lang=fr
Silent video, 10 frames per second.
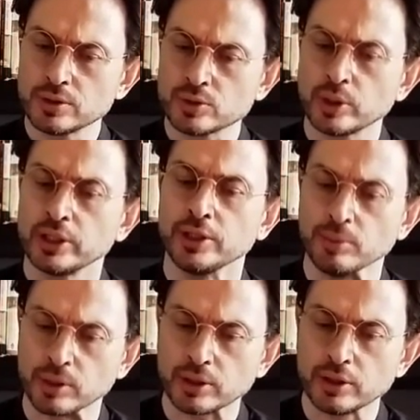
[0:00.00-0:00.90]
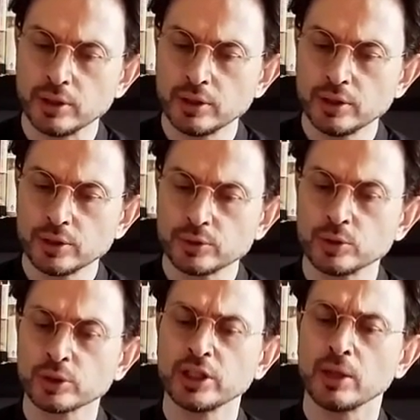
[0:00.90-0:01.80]
sois libre de
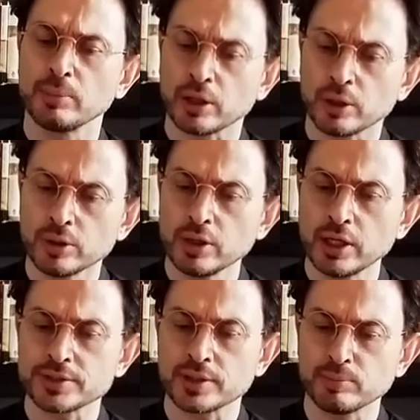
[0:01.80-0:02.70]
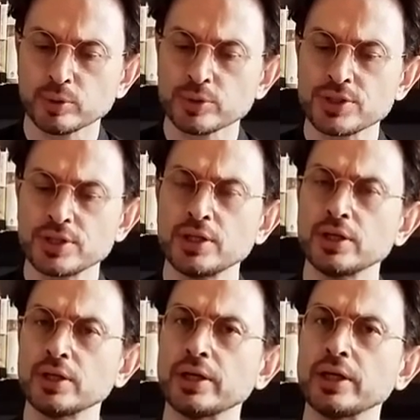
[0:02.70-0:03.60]
donner la parole à ces
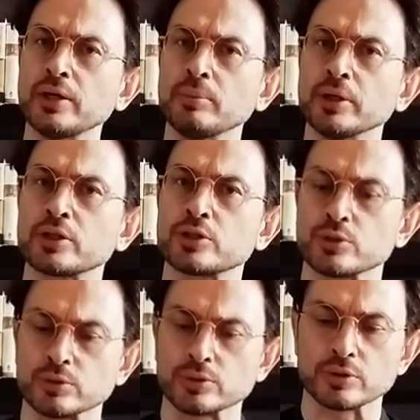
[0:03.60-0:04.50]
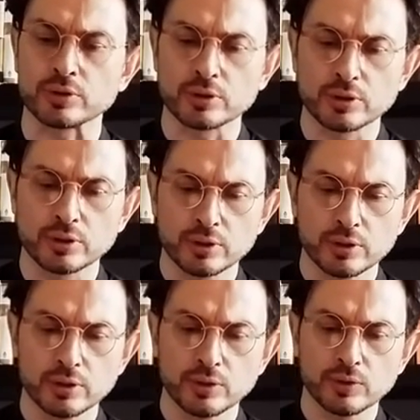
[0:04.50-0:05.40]
pensées émergentes,
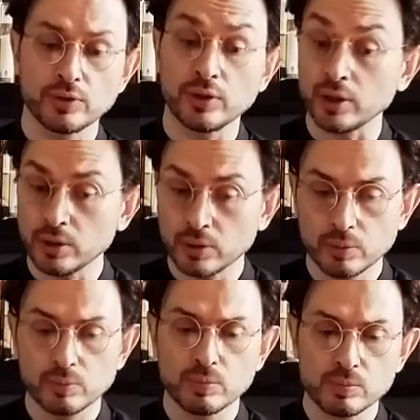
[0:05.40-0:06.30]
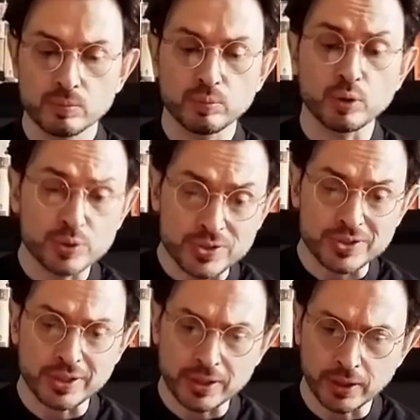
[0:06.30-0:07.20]
tes
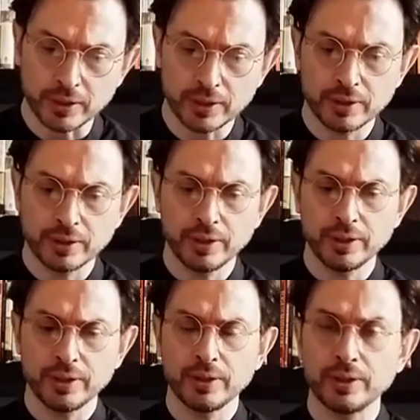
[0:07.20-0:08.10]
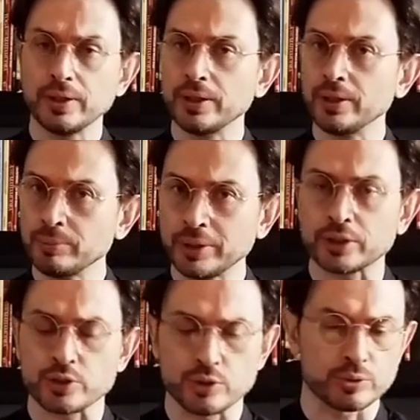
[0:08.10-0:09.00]
pensées
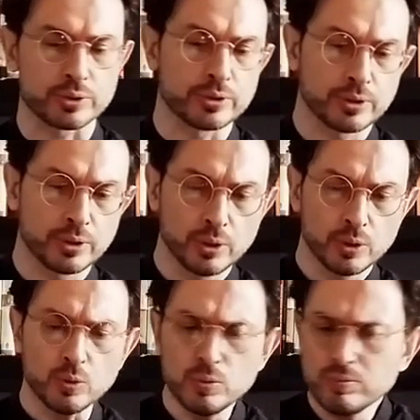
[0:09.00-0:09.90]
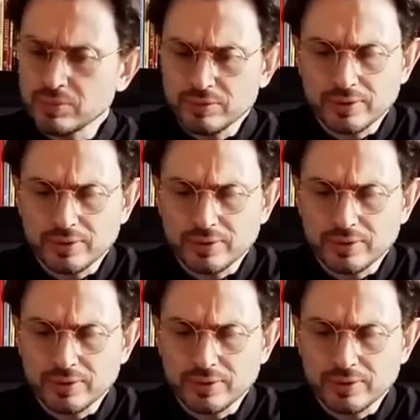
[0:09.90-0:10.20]
émergentes, ou